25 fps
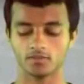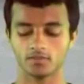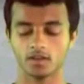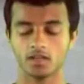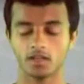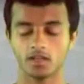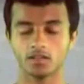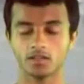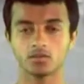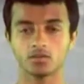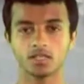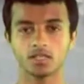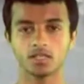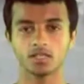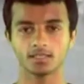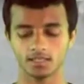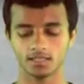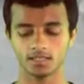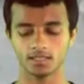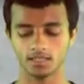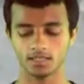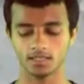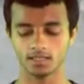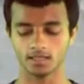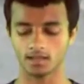والأطفال دون
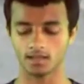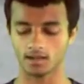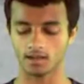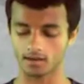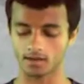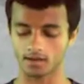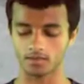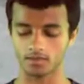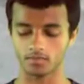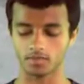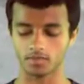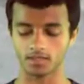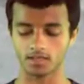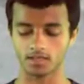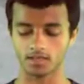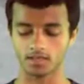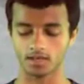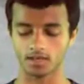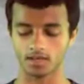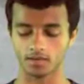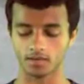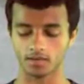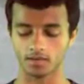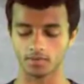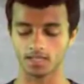السن
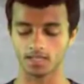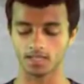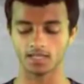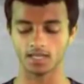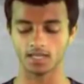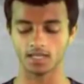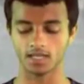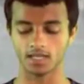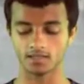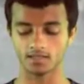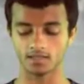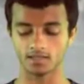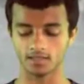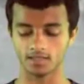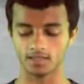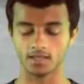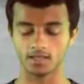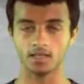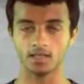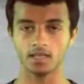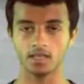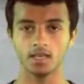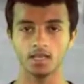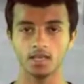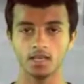الرابطة 14
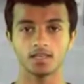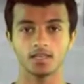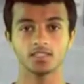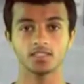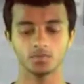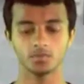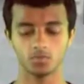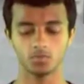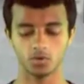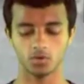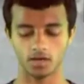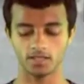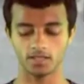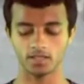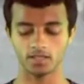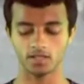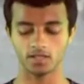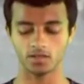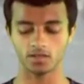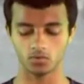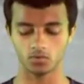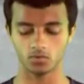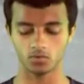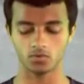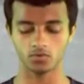سنة يجب أن
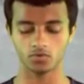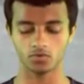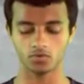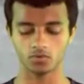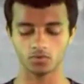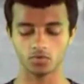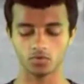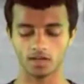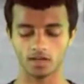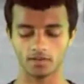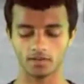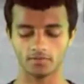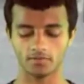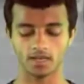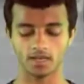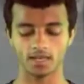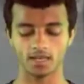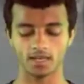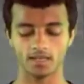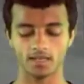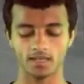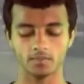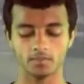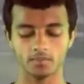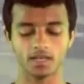يكونوا
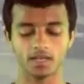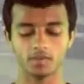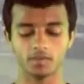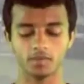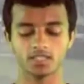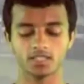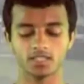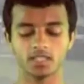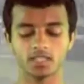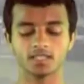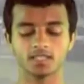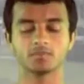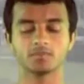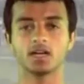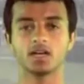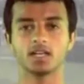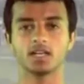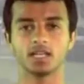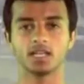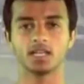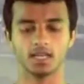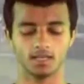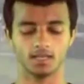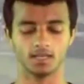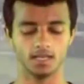مرافقين من قبل شخص
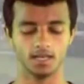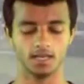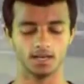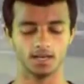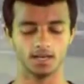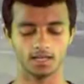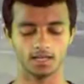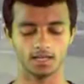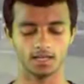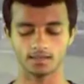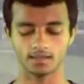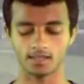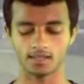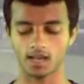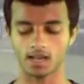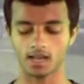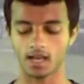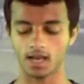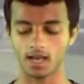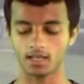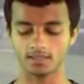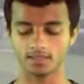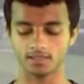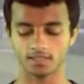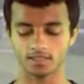بالغ
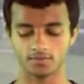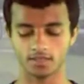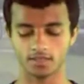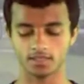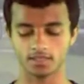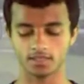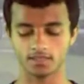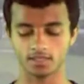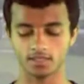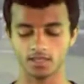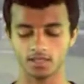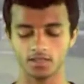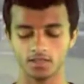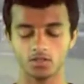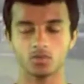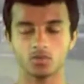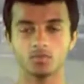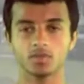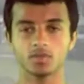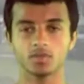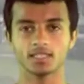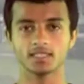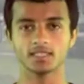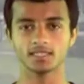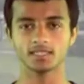للاطلاع على التفاصيل
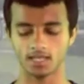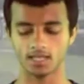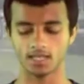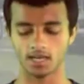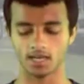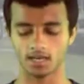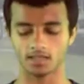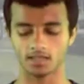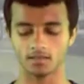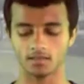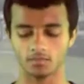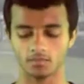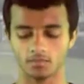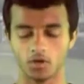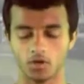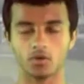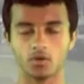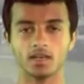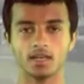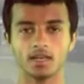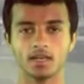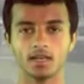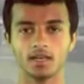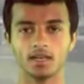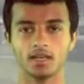يمكن زيارة
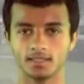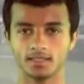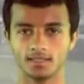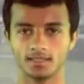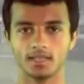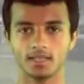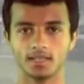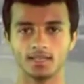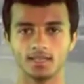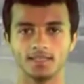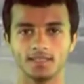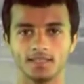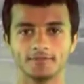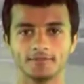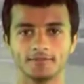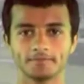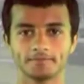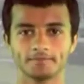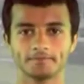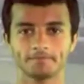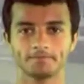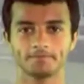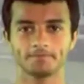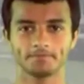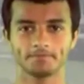الموقع التالي